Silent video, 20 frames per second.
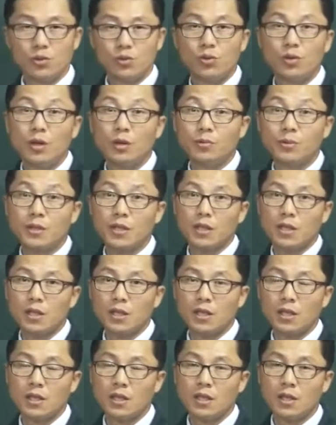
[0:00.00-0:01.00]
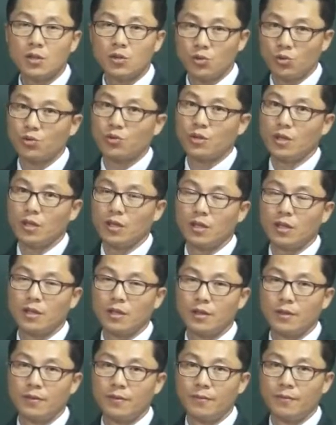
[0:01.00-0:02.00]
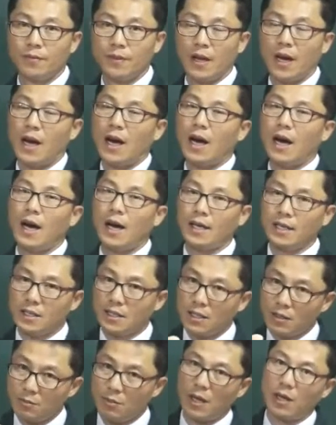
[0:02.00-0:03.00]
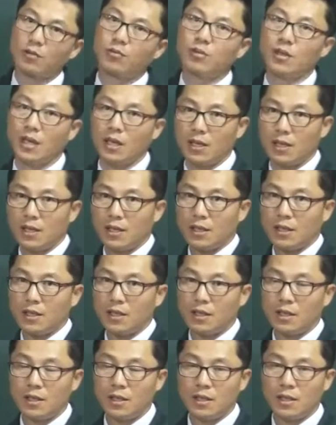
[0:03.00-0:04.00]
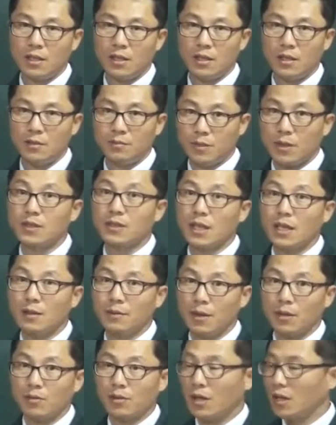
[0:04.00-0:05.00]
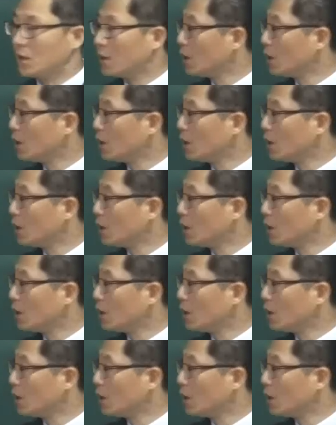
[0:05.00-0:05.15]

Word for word: 주어가 없지? 주격. 아, 이제 맞구나. 명사가 맞구나.